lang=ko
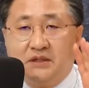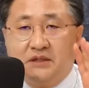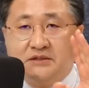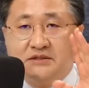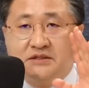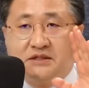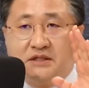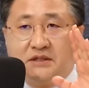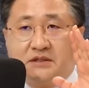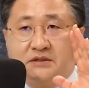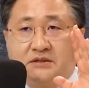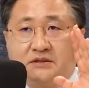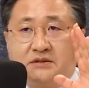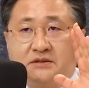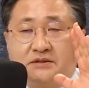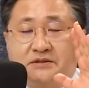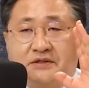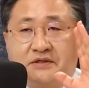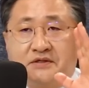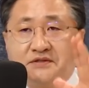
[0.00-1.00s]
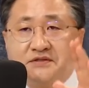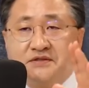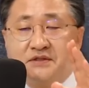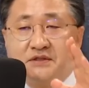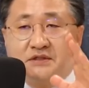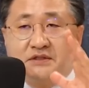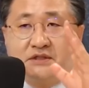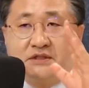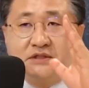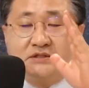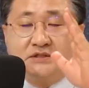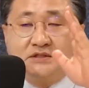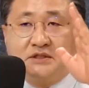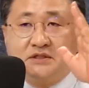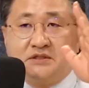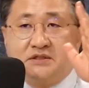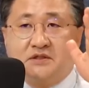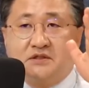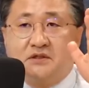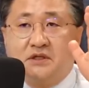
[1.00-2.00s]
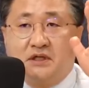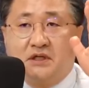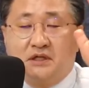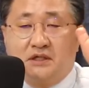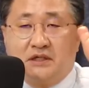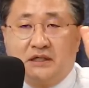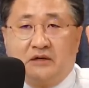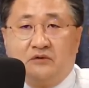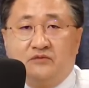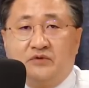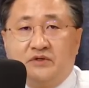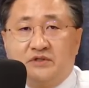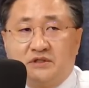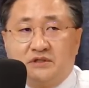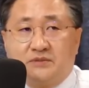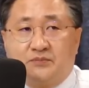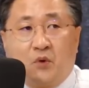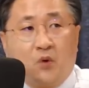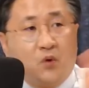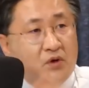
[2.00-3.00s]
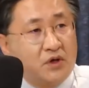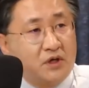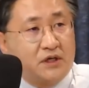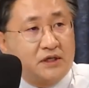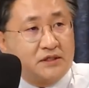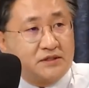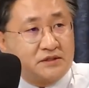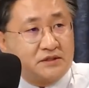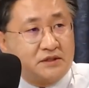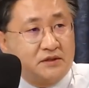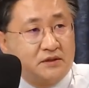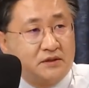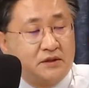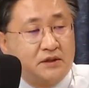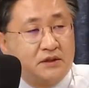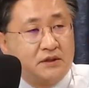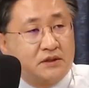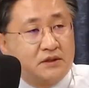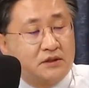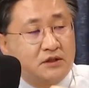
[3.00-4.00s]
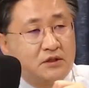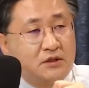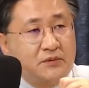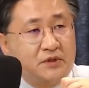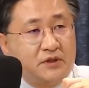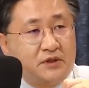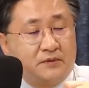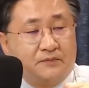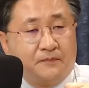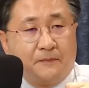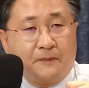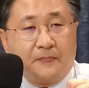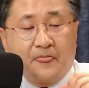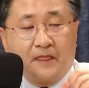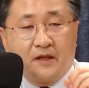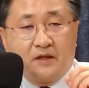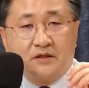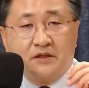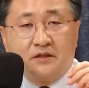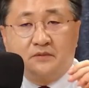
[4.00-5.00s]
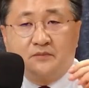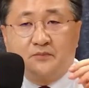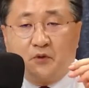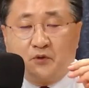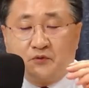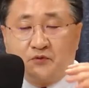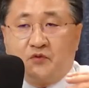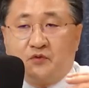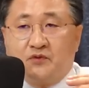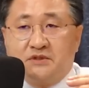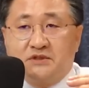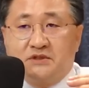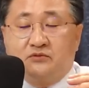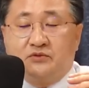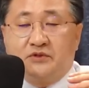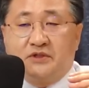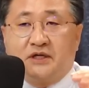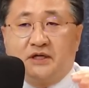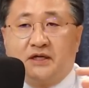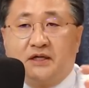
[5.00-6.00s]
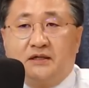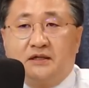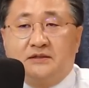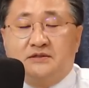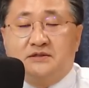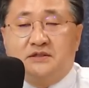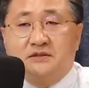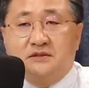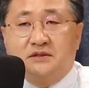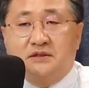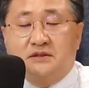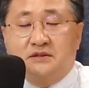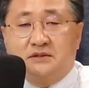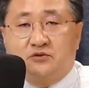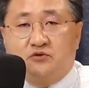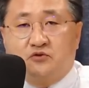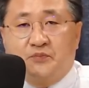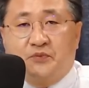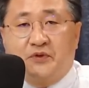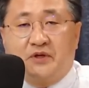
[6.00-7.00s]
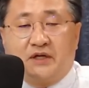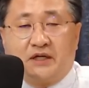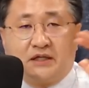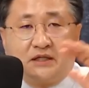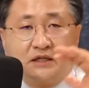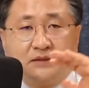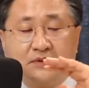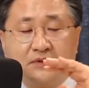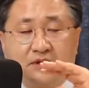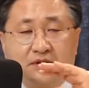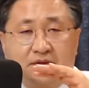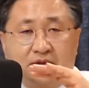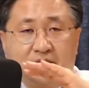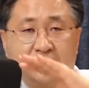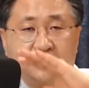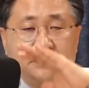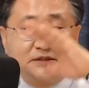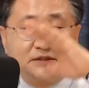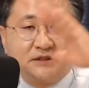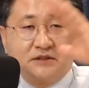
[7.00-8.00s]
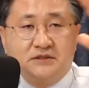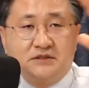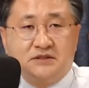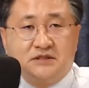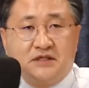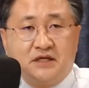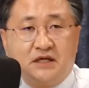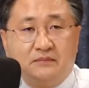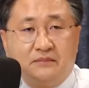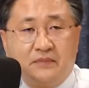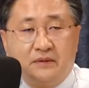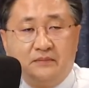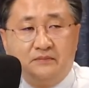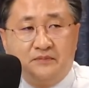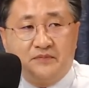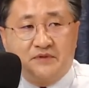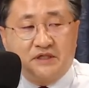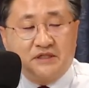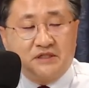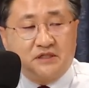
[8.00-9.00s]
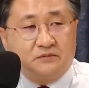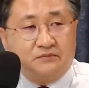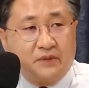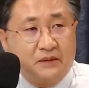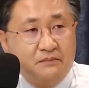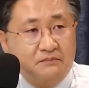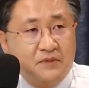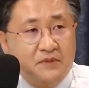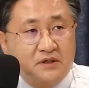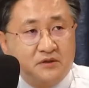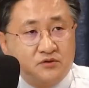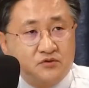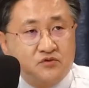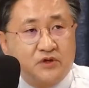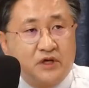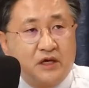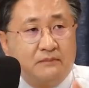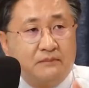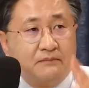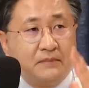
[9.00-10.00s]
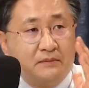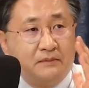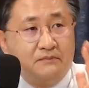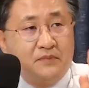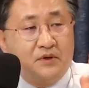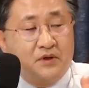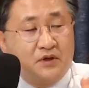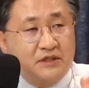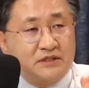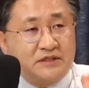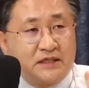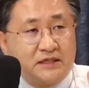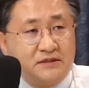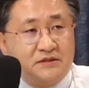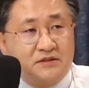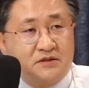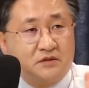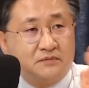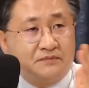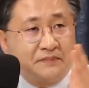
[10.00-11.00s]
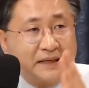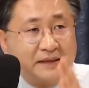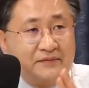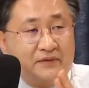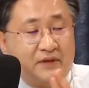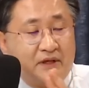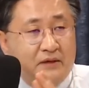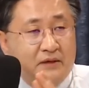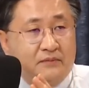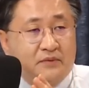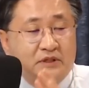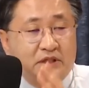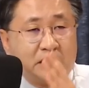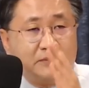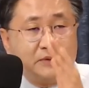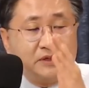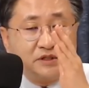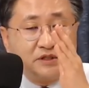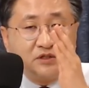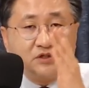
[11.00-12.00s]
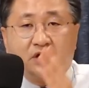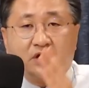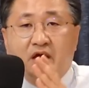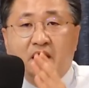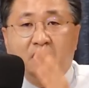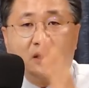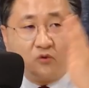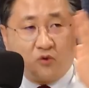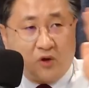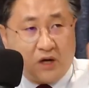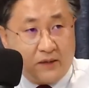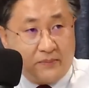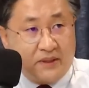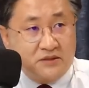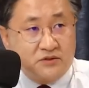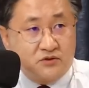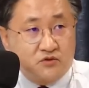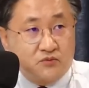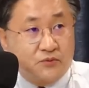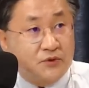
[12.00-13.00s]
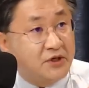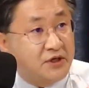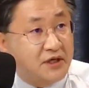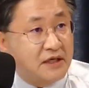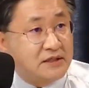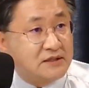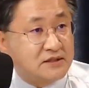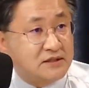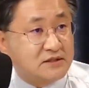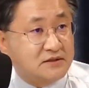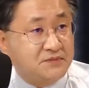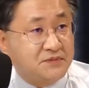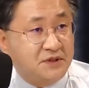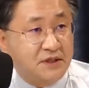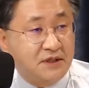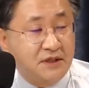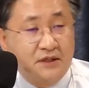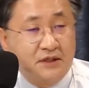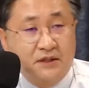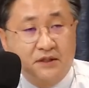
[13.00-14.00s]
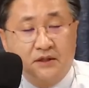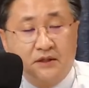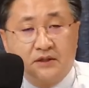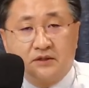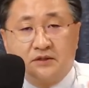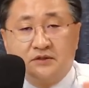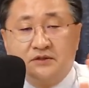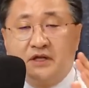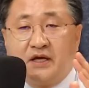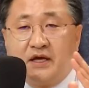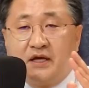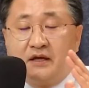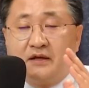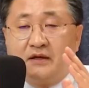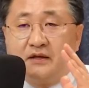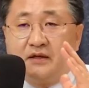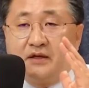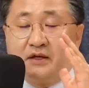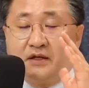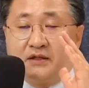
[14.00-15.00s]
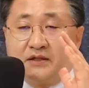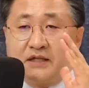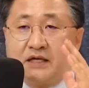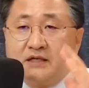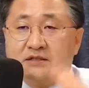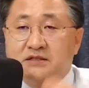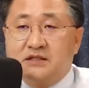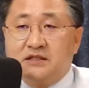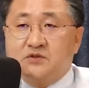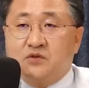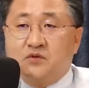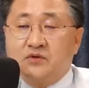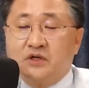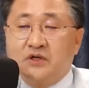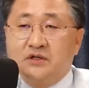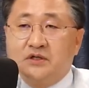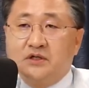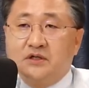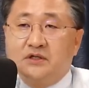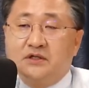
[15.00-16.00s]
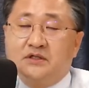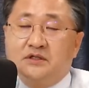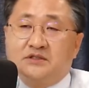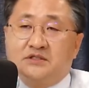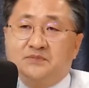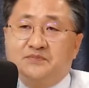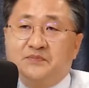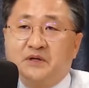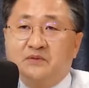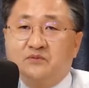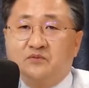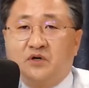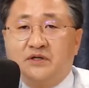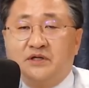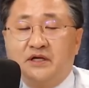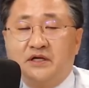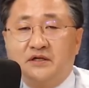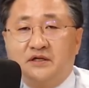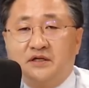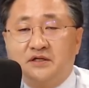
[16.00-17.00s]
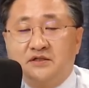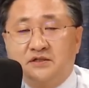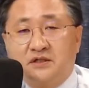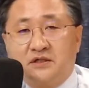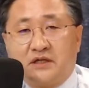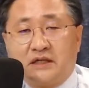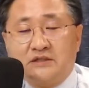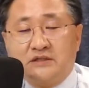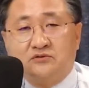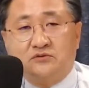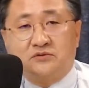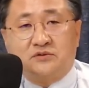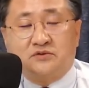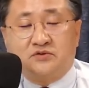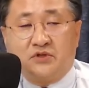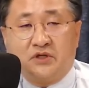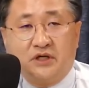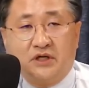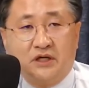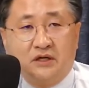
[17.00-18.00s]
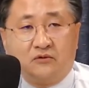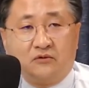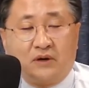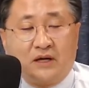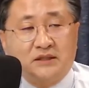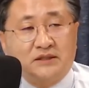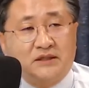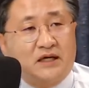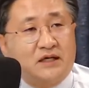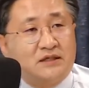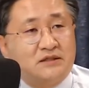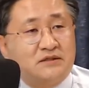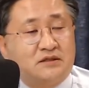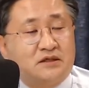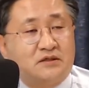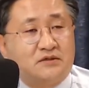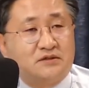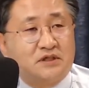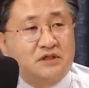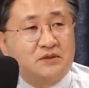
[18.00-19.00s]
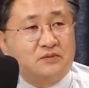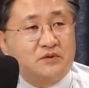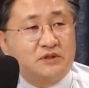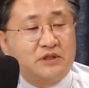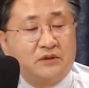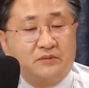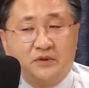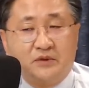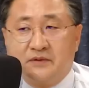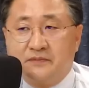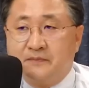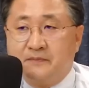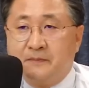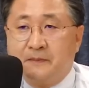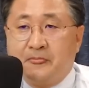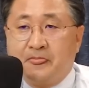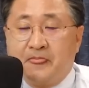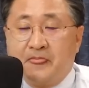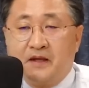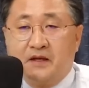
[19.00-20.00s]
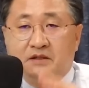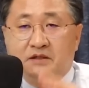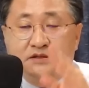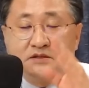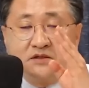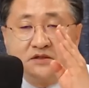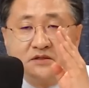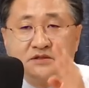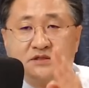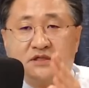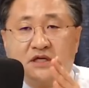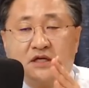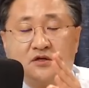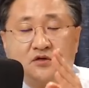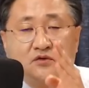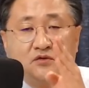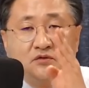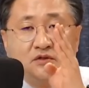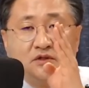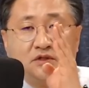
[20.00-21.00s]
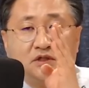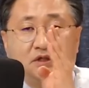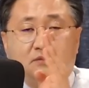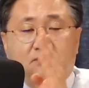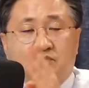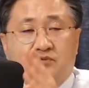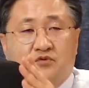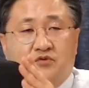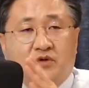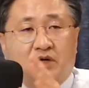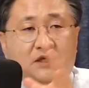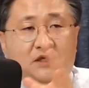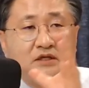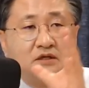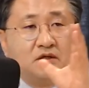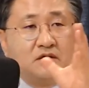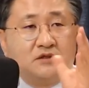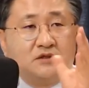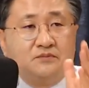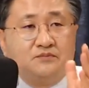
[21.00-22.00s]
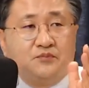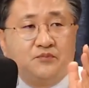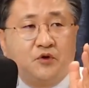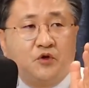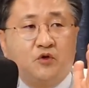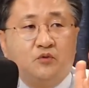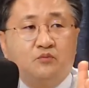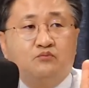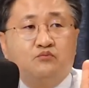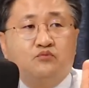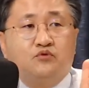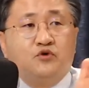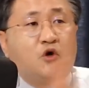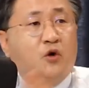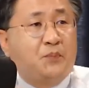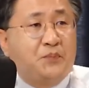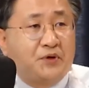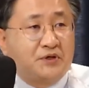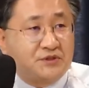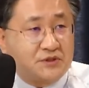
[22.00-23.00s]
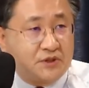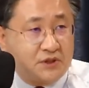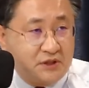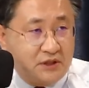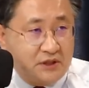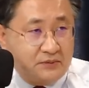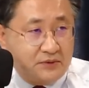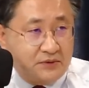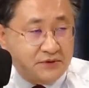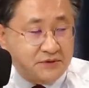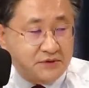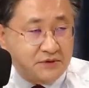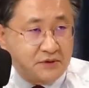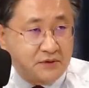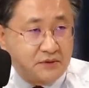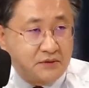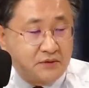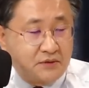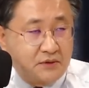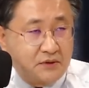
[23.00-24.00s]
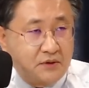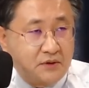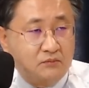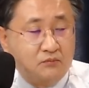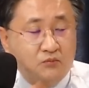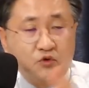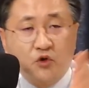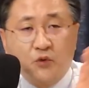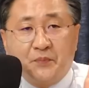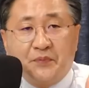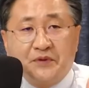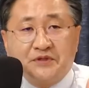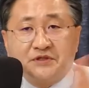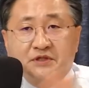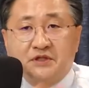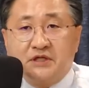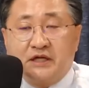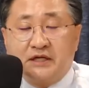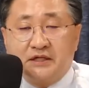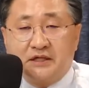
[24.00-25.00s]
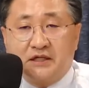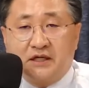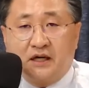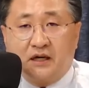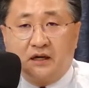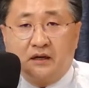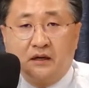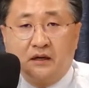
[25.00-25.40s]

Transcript: 이제 그 경선에서 라운드에서 이제 포기를 했어요. 그러면 여러분 보통 이제 우리가 선거를 투표를 하게 되면 전체 몇, 재적몇 명 중에 몇 명이 찬성 반대 그다음에 재적의 과반수 뭐 이렇게 하지 않습니까? 근데 당시에 송영길 집행부가 내린 결정이 가지고 제일 황당한 결정이 뭐냐면 정세균, 김두관이 얻은 표를 무효표 처리를 해버렸어요. 무효표 처리를 하니까